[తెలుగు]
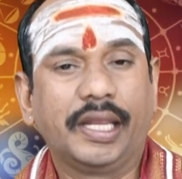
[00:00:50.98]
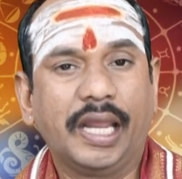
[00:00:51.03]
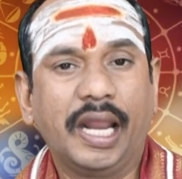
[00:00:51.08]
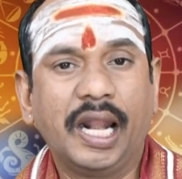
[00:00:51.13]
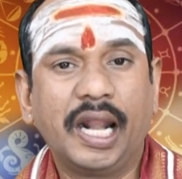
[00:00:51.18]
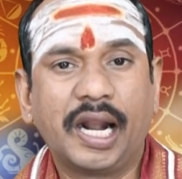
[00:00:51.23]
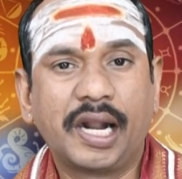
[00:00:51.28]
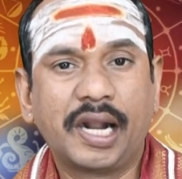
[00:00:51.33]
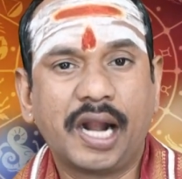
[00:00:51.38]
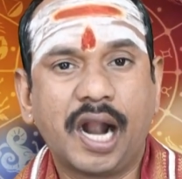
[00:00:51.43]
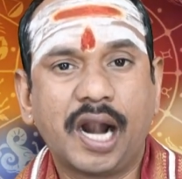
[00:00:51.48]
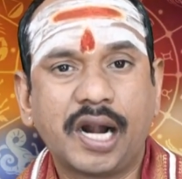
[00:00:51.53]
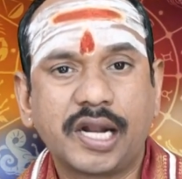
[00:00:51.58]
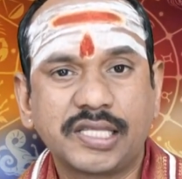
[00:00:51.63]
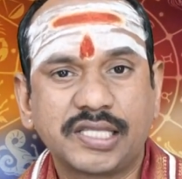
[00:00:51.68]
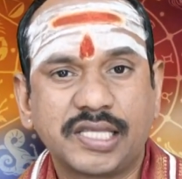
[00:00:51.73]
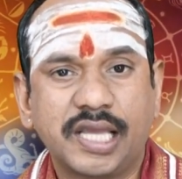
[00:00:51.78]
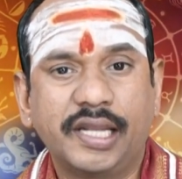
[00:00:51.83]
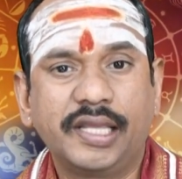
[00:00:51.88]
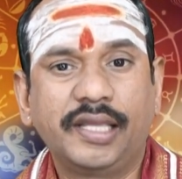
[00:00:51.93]
ఏళ్లనాటి
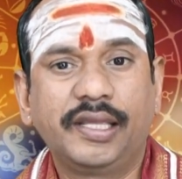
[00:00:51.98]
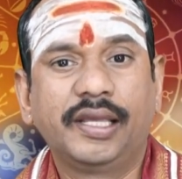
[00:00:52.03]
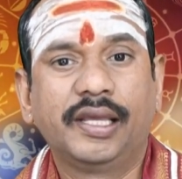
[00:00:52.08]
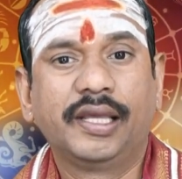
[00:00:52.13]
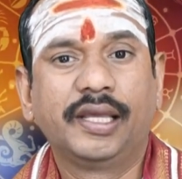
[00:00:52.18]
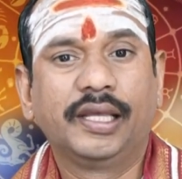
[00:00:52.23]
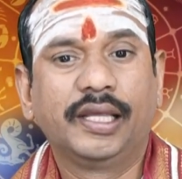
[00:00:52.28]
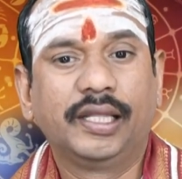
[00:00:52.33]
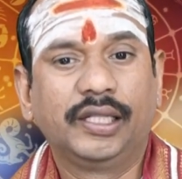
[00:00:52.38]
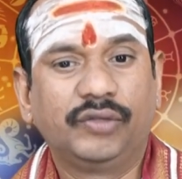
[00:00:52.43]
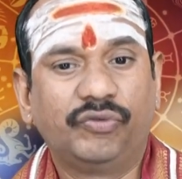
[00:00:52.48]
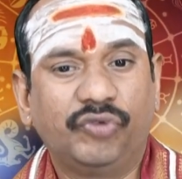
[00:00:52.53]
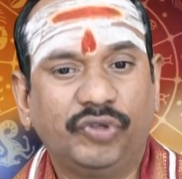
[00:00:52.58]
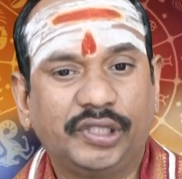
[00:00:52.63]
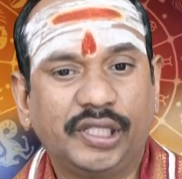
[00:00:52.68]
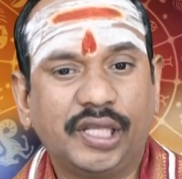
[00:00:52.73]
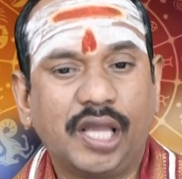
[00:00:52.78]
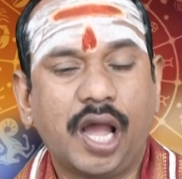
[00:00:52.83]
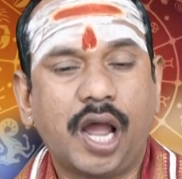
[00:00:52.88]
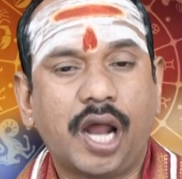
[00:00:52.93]
శని
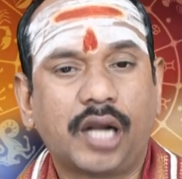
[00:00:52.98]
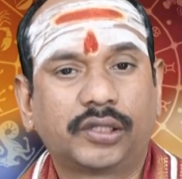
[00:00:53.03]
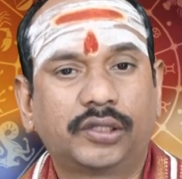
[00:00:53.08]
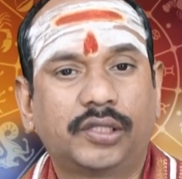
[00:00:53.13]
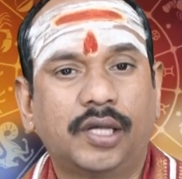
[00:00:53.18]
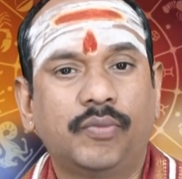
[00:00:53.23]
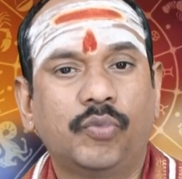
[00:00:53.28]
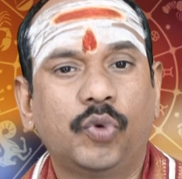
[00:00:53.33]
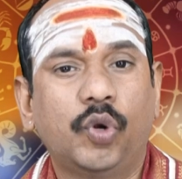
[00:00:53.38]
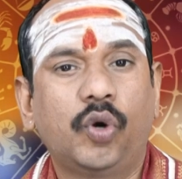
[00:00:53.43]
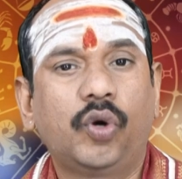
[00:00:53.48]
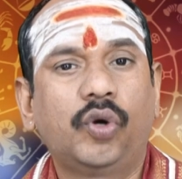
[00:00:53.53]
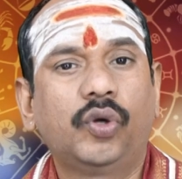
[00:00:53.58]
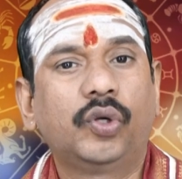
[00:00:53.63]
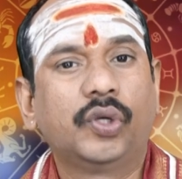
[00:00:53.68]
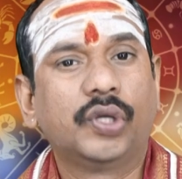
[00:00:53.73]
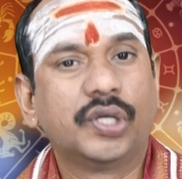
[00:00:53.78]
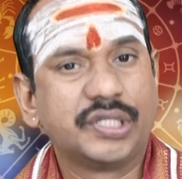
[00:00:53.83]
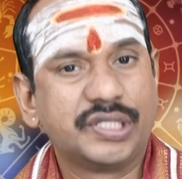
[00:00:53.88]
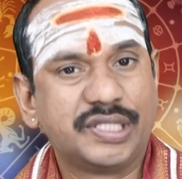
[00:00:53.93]
ద్వితీయార్థంలో
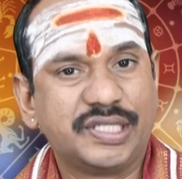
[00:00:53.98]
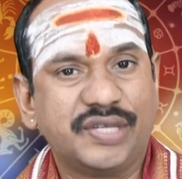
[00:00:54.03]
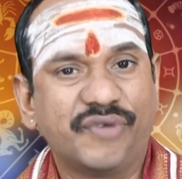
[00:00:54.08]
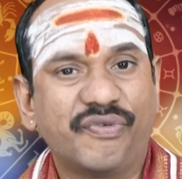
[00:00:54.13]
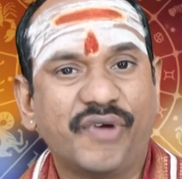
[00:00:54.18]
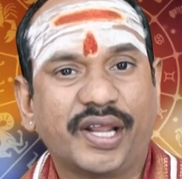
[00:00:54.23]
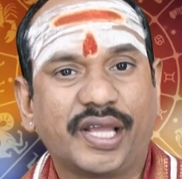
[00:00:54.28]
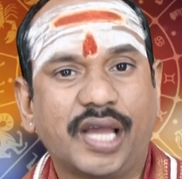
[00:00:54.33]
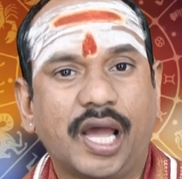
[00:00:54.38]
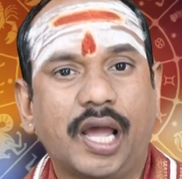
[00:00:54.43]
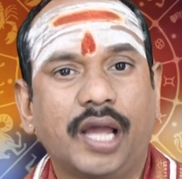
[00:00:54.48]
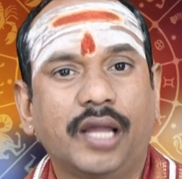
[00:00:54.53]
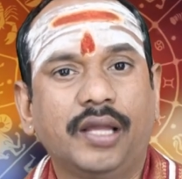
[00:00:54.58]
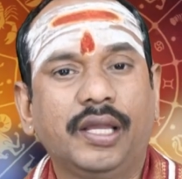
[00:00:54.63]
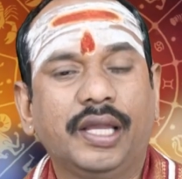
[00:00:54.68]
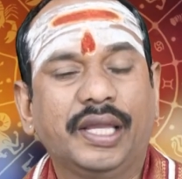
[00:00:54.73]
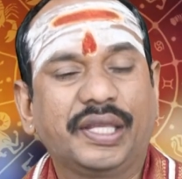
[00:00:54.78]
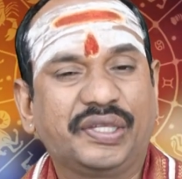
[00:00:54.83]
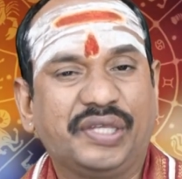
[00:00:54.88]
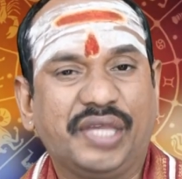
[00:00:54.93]
చివరిగా
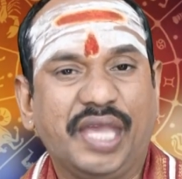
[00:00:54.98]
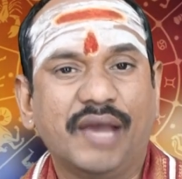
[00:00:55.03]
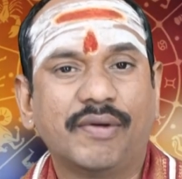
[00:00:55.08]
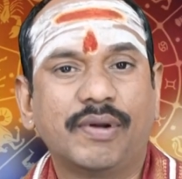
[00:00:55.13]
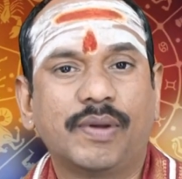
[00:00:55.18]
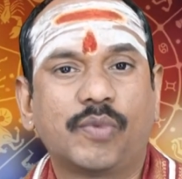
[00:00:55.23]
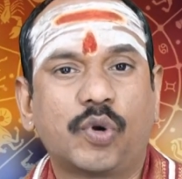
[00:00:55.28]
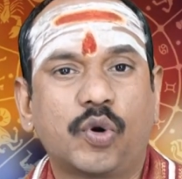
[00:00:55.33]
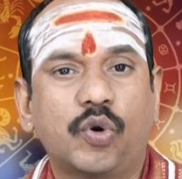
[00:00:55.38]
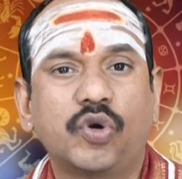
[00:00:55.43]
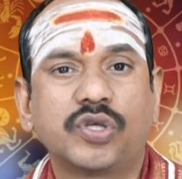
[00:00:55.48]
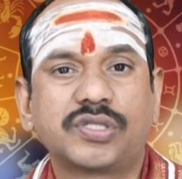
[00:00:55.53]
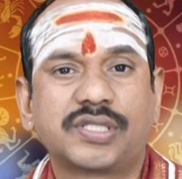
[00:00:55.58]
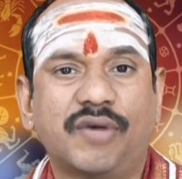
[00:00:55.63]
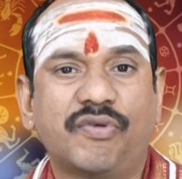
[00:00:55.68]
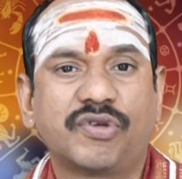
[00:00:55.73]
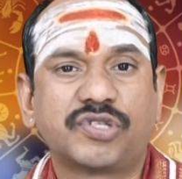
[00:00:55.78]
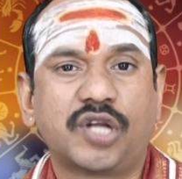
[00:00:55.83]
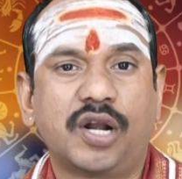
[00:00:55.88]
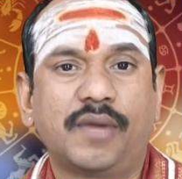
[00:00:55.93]
కేవలం రెండు
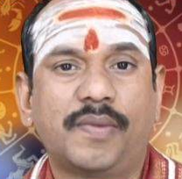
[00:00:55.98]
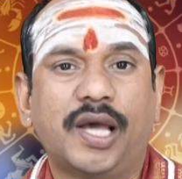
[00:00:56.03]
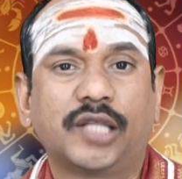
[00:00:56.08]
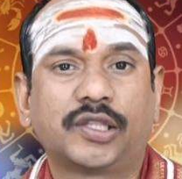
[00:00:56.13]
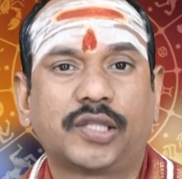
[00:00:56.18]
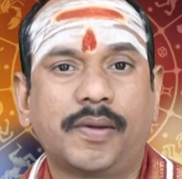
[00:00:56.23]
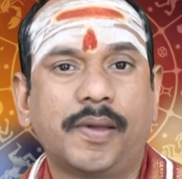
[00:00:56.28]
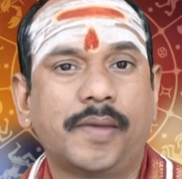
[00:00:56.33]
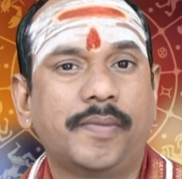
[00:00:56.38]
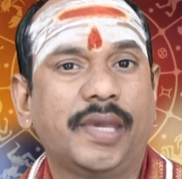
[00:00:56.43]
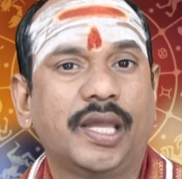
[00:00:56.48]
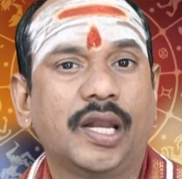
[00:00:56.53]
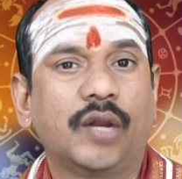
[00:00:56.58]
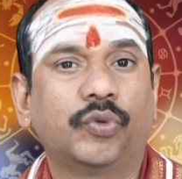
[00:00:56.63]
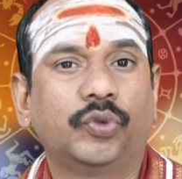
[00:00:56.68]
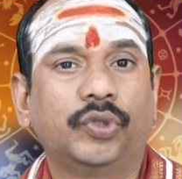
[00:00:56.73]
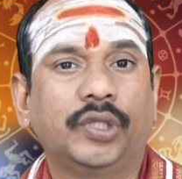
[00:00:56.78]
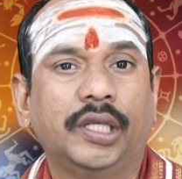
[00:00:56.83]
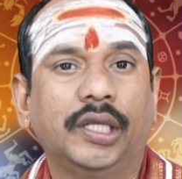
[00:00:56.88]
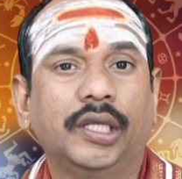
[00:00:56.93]
సంవత్సరాలు మాత్రమే మిగిలి
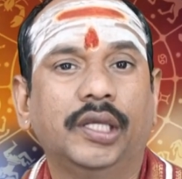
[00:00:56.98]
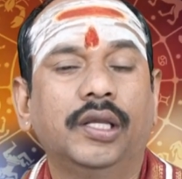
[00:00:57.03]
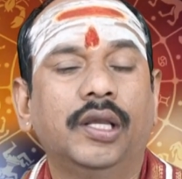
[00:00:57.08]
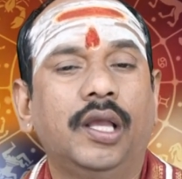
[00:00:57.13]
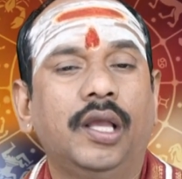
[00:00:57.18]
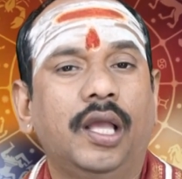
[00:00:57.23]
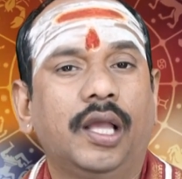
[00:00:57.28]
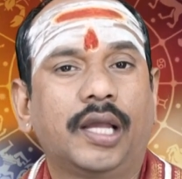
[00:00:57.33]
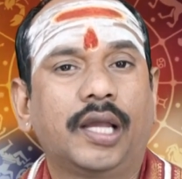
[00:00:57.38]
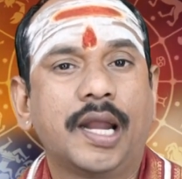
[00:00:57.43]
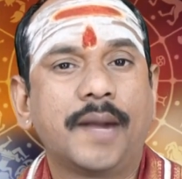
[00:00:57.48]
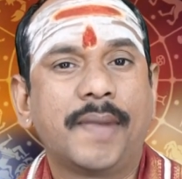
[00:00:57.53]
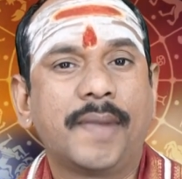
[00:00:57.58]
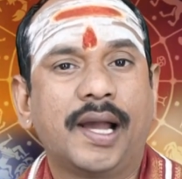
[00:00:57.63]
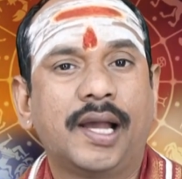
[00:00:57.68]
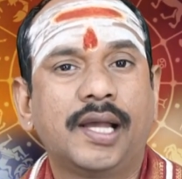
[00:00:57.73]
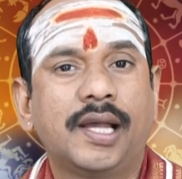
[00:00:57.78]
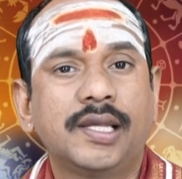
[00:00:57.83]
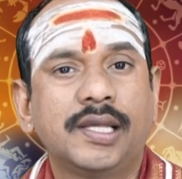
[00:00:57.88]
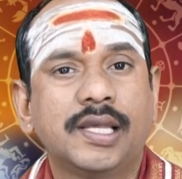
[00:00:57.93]
ఉంది కనుక
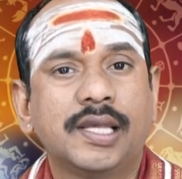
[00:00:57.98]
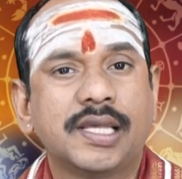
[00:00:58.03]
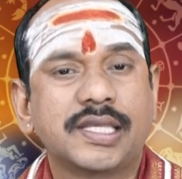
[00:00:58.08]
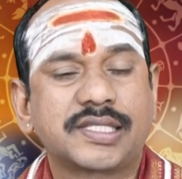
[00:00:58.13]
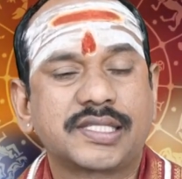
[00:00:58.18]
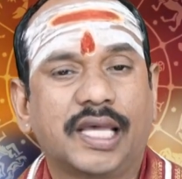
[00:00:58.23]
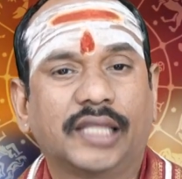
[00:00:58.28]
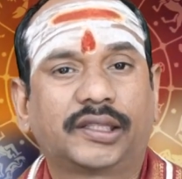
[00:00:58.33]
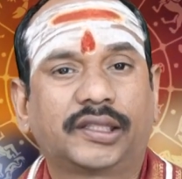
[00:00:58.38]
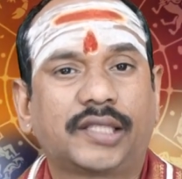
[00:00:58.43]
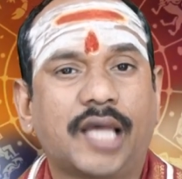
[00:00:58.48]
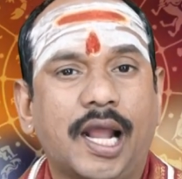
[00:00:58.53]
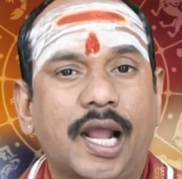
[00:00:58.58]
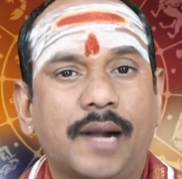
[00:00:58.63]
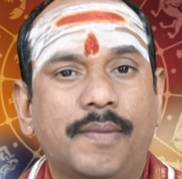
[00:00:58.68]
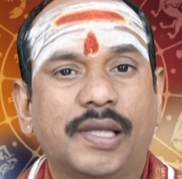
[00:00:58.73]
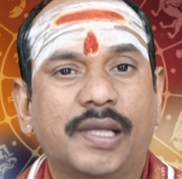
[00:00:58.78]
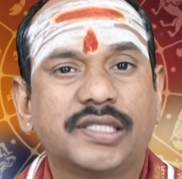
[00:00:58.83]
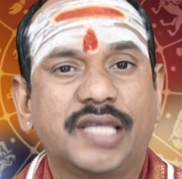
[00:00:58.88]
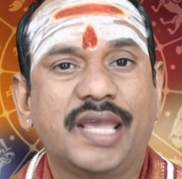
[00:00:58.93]

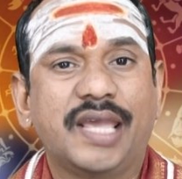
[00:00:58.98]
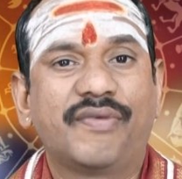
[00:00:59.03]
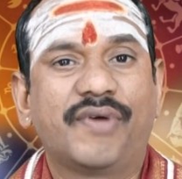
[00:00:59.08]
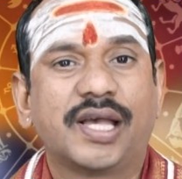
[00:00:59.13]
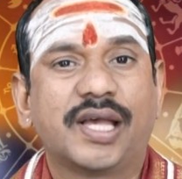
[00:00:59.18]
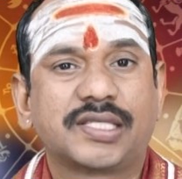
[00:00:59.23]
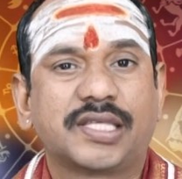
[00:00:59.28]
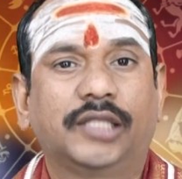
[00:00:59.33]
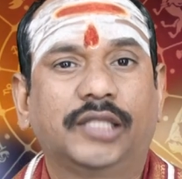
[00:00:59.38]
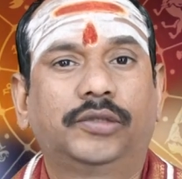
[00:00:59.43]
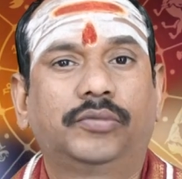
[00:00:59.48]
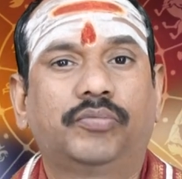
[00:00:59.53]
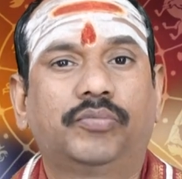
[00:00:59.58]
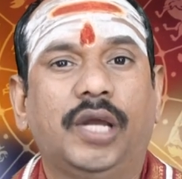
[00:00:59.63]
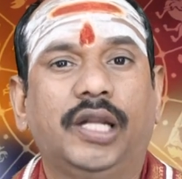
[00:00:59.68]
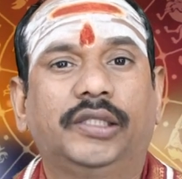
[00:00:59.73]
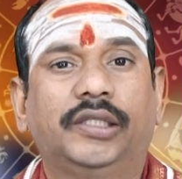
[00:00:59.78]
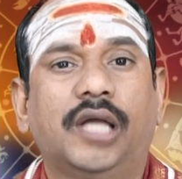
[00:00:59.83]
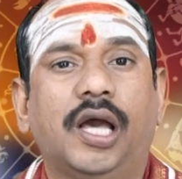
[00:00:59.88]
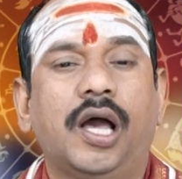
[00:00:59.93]
సత్కర్మ చేయవ
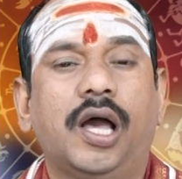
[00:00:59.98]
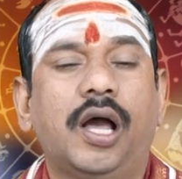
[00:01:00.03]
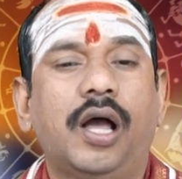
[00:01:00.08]
సత్ఫలిత